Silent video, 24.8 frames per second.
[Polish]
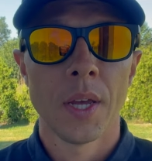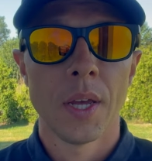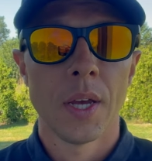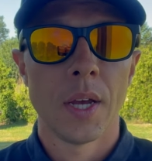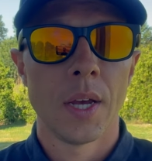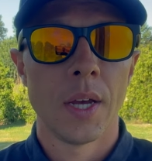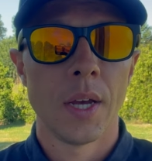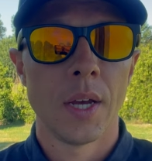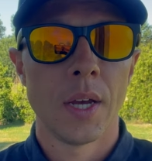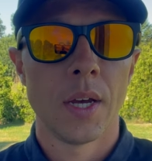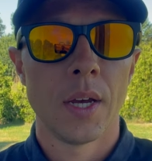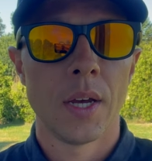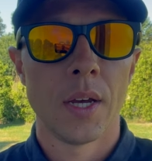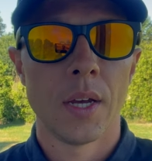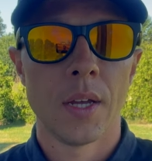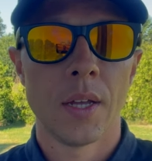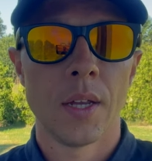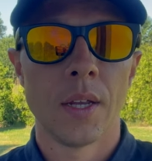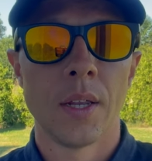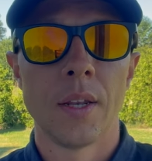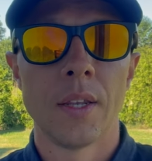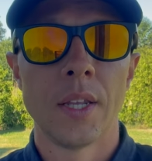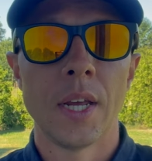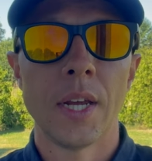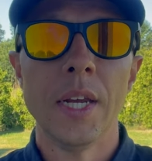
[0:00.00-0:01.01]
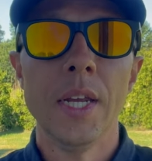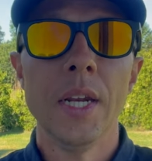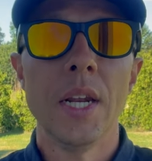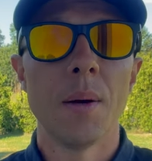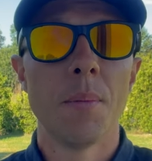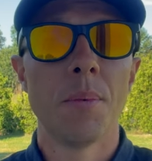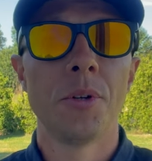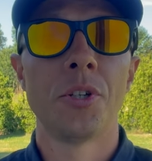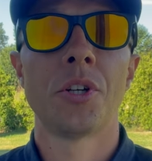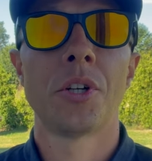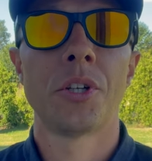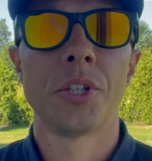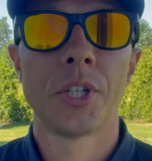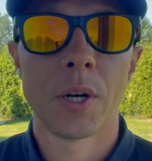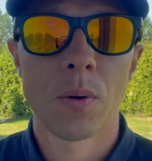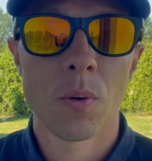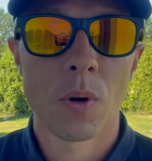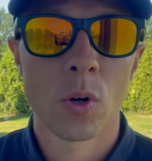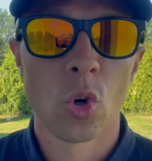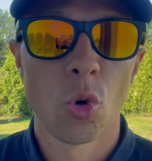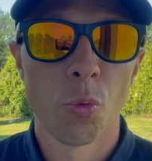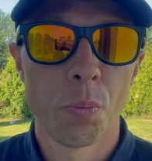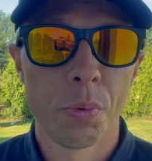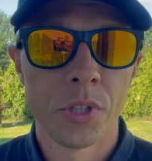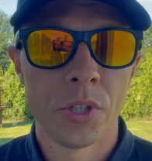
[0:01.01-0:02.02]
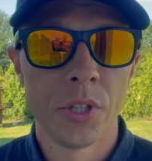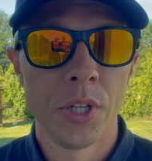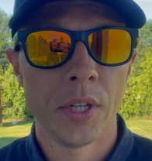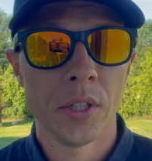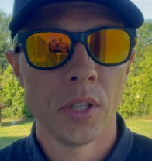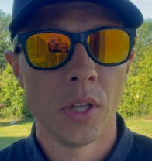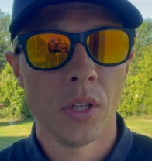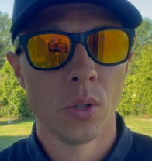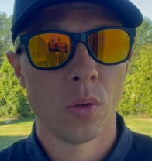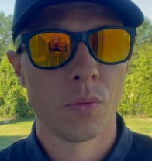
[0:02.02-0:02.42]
e, na ile byś chciała kupić dietę,